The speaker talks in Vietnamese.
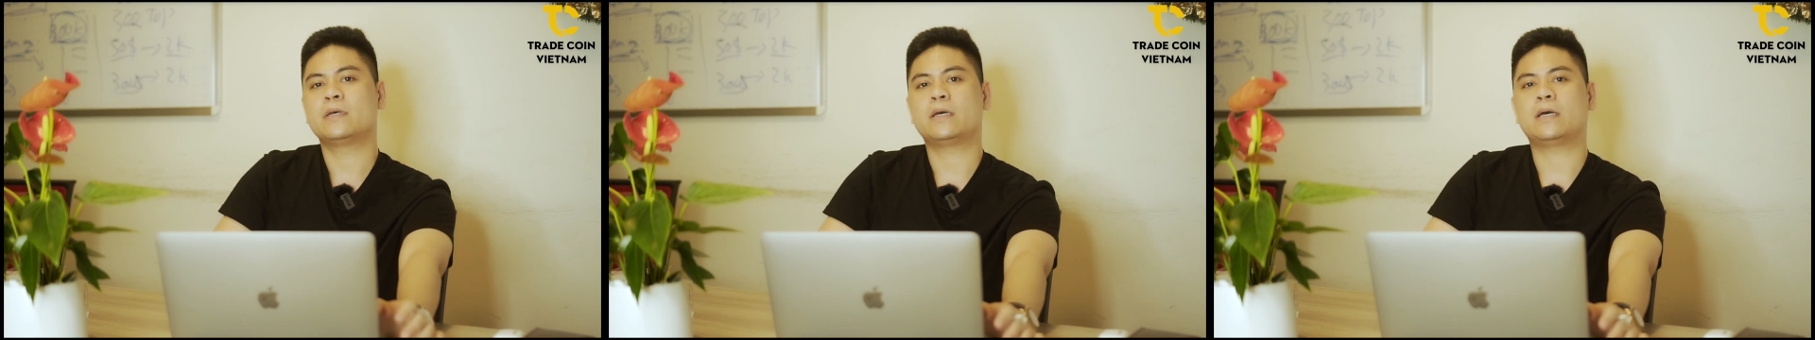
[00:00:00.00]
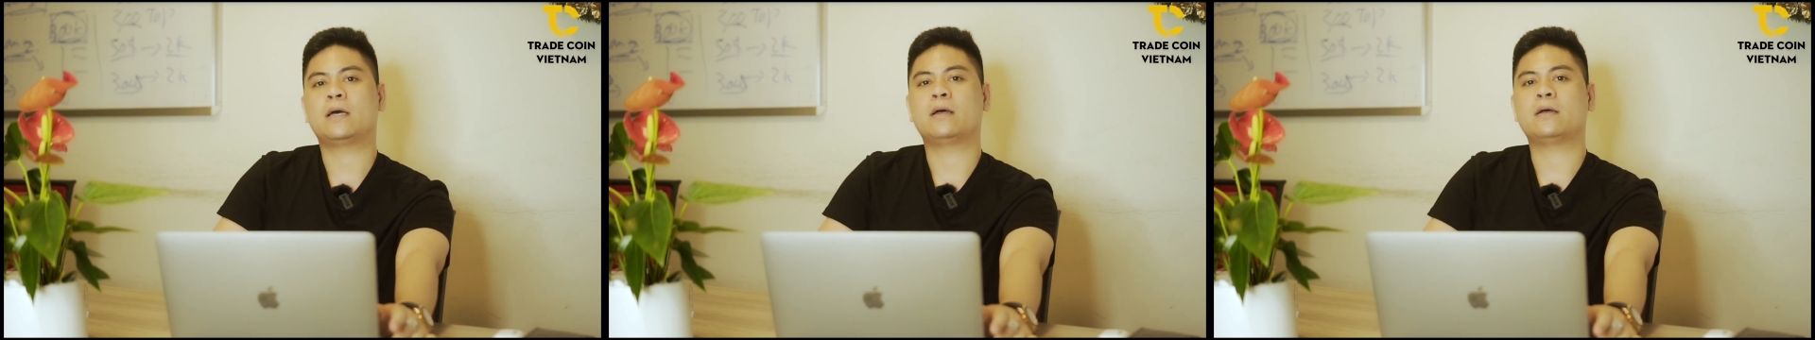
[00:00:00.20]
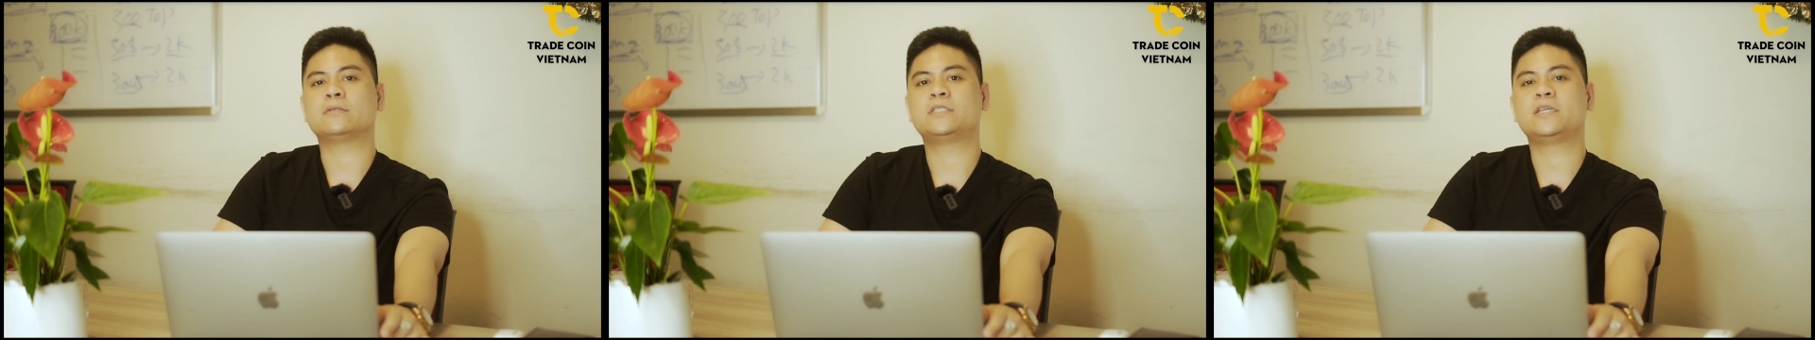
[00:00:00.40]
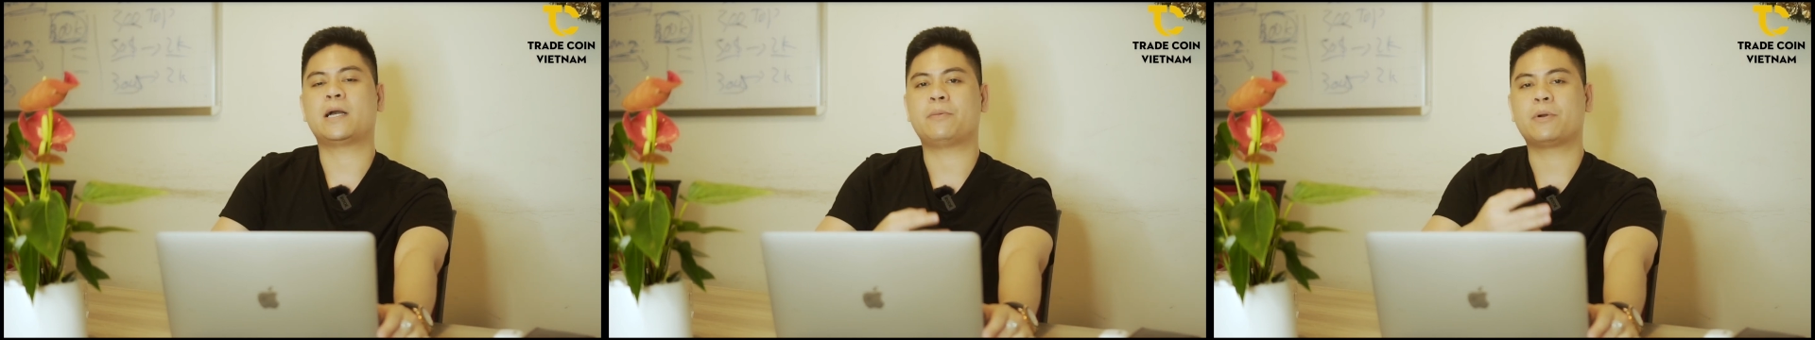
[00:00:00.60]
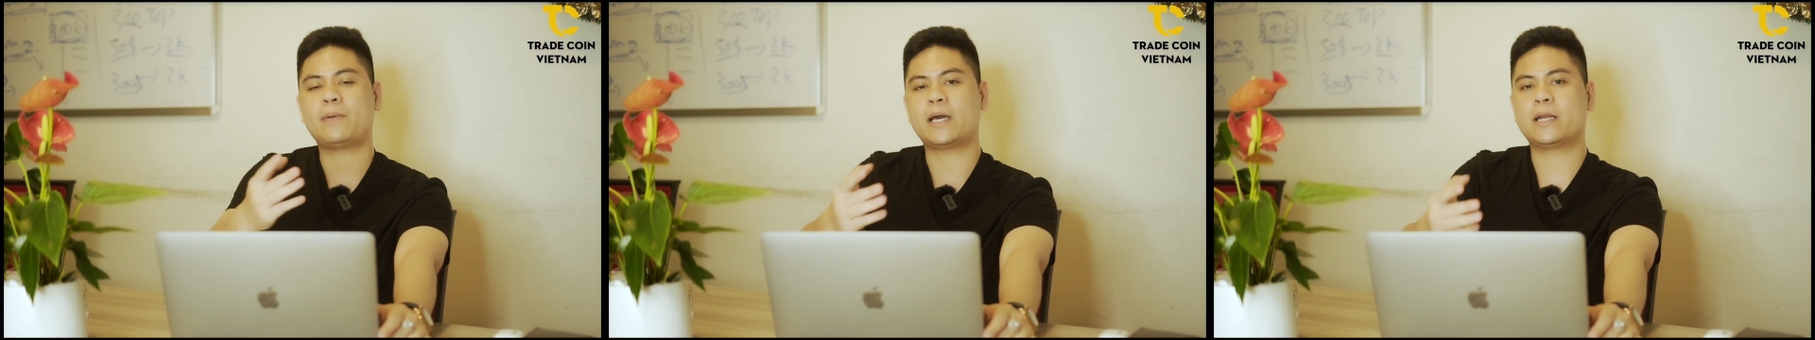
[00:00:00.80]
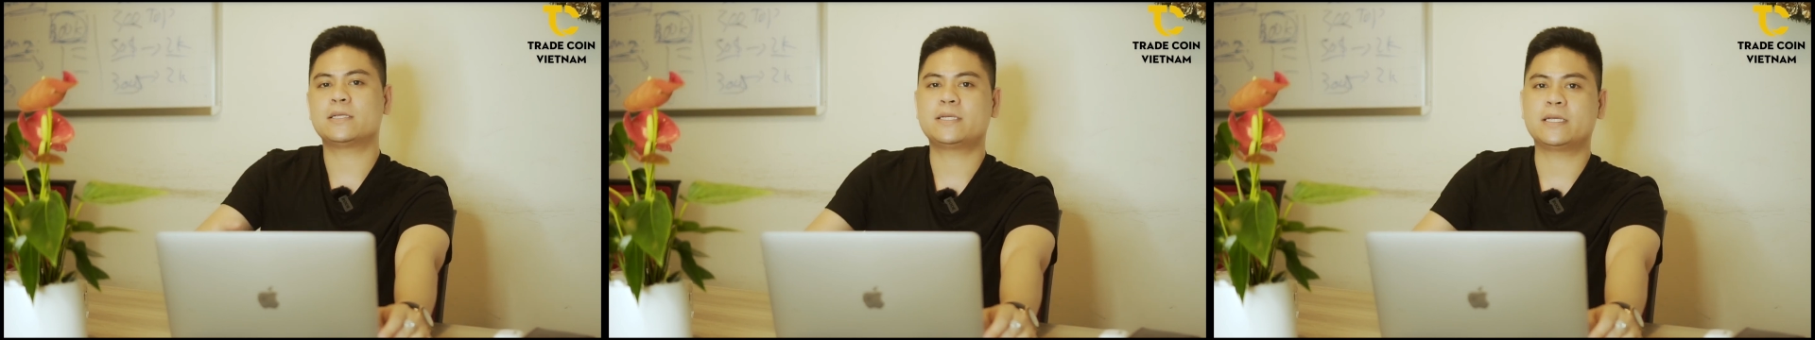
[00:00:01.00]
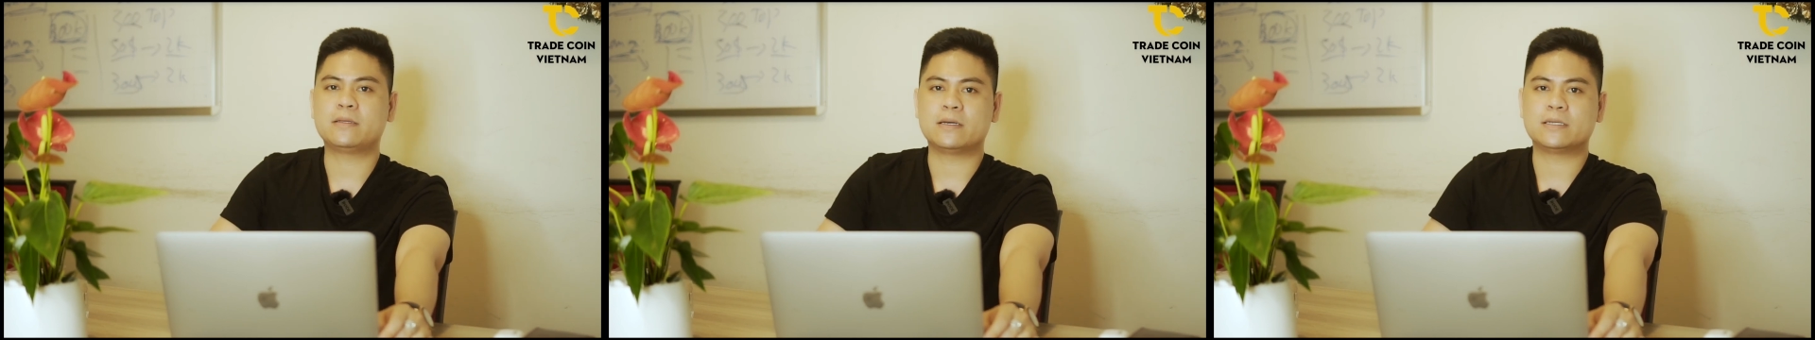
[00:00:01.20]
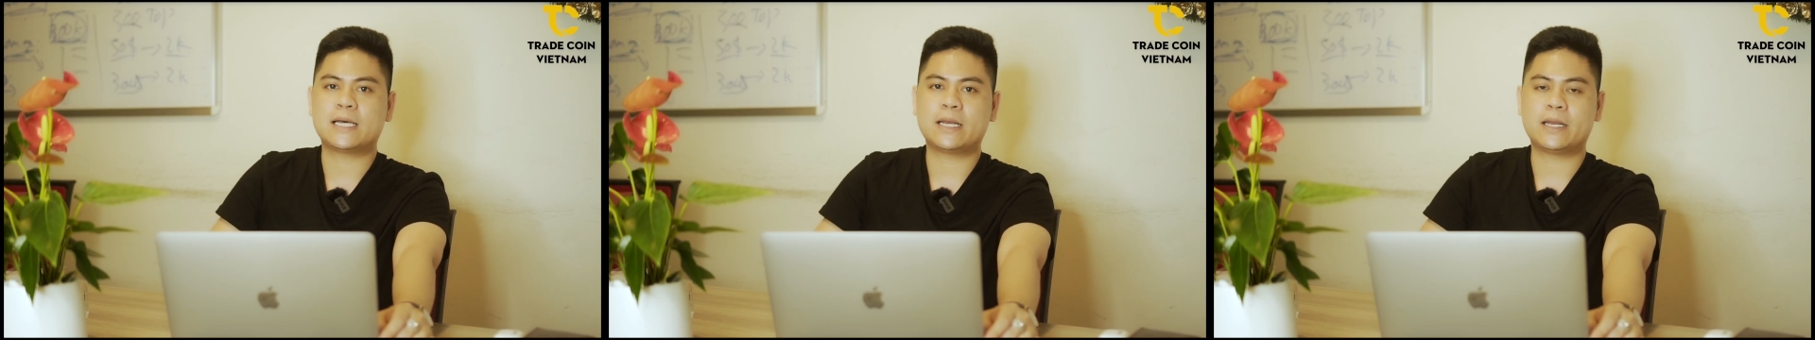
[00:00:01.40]
À, xin cảm ơn các bạn đã dành
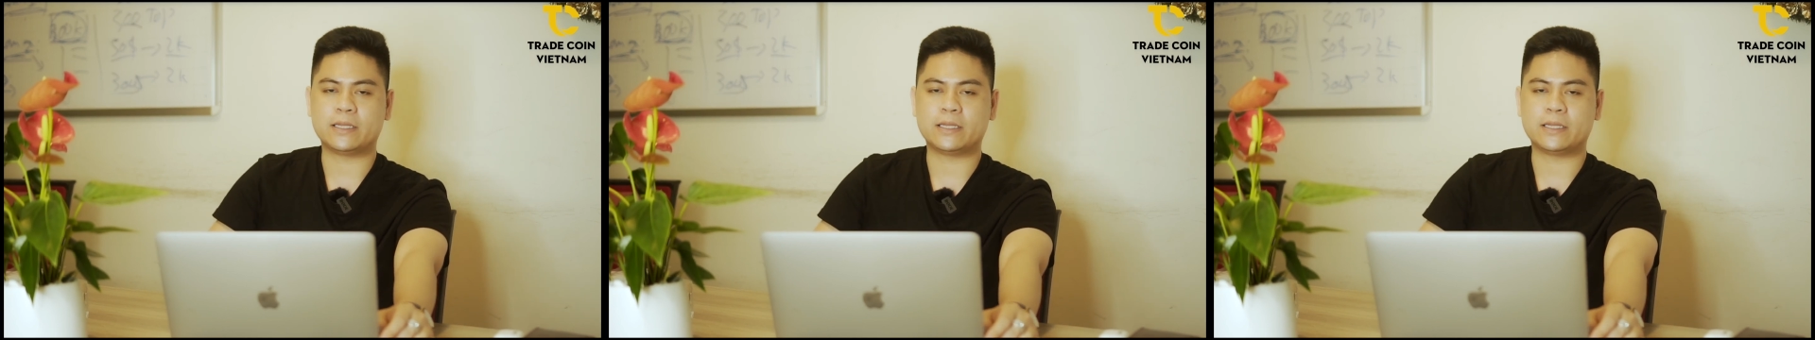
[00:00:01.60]
thời gian